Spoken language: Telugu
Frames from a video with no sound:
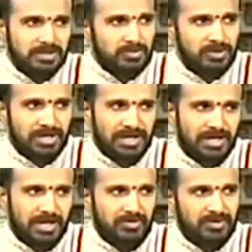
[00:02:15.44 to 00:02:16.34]
జరుగు
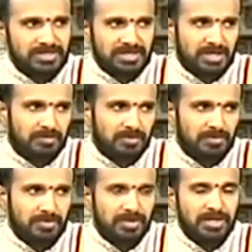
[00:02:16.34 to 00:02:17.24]
ఉండాలి అటువంటి
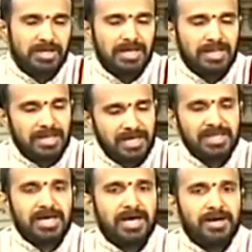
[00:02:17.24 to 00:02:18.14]
సంకల్పం
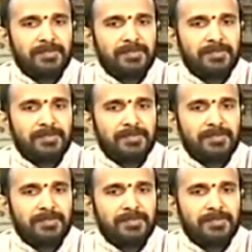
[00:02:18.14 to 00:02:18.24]
లేదా